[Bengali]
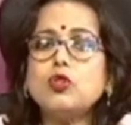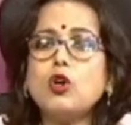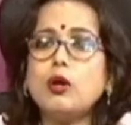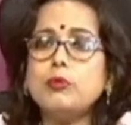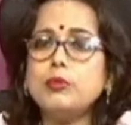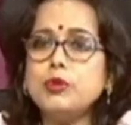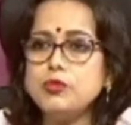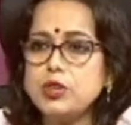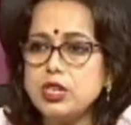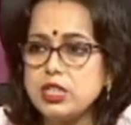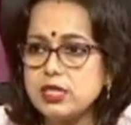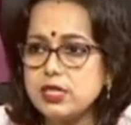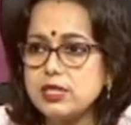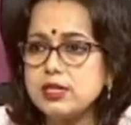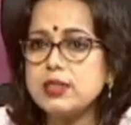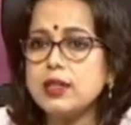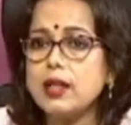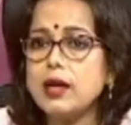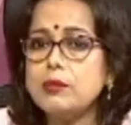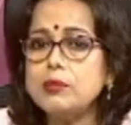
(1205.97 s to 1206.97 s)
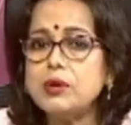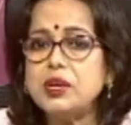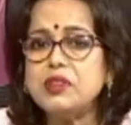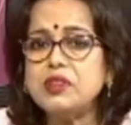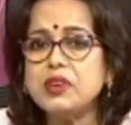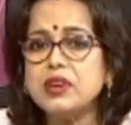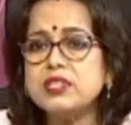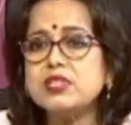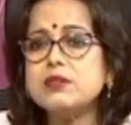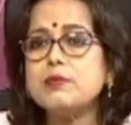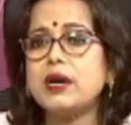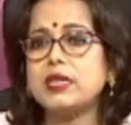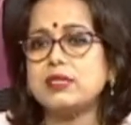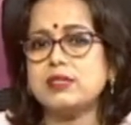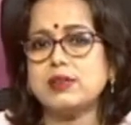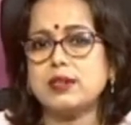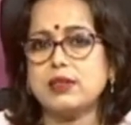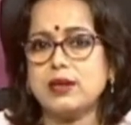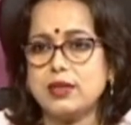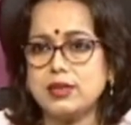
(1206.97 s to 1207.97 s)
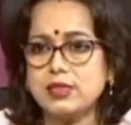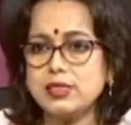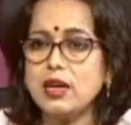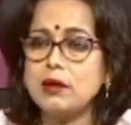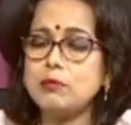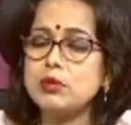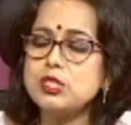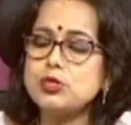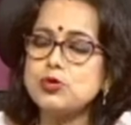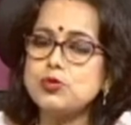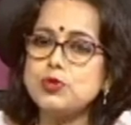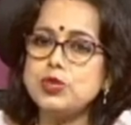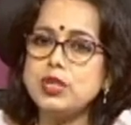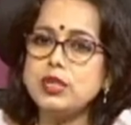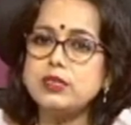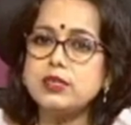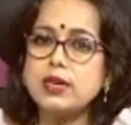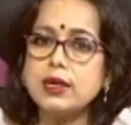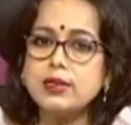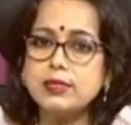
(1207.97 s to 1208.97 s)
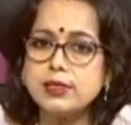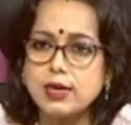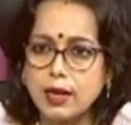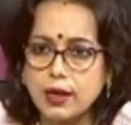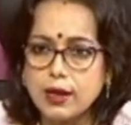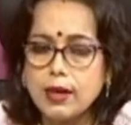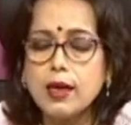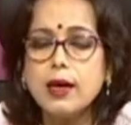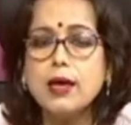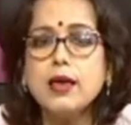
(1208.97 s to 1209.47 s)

কমিউনিটি ইসলাম এরিয়া যে বাচ্চারা আছে আমার স্টুডেন্টরাই যায়